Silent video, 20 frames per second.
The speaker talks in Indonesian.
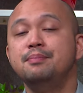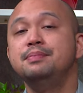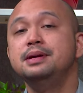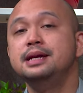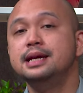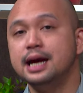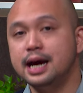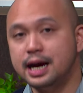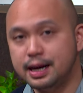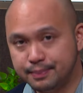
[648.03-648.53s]

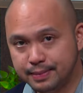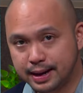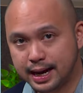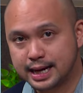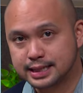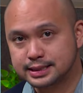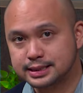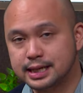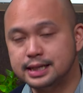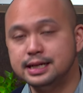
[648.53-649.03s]
Pembinaan
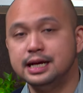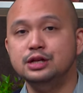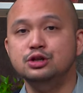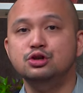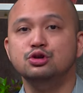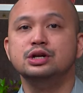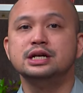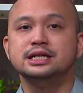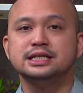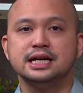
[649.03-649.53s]
Bahasa
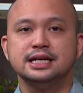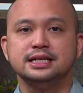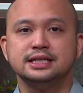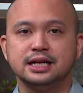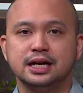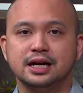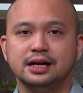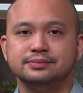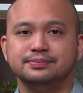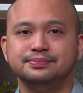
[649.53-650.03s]
dan juga
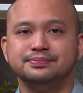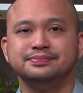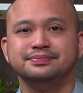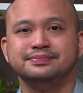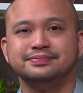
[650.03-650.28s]
Sastra.